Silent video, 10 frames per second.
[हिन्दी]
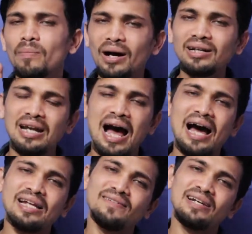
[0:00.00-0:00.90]
बट
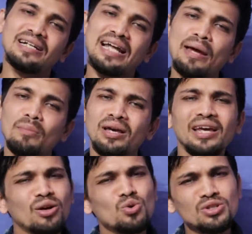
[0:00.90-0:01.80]
आने वाले टाइम में
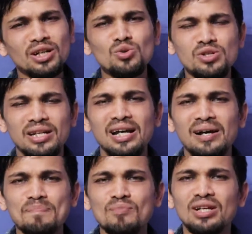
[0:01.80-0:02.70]
ये कुछ ना कुछ है ना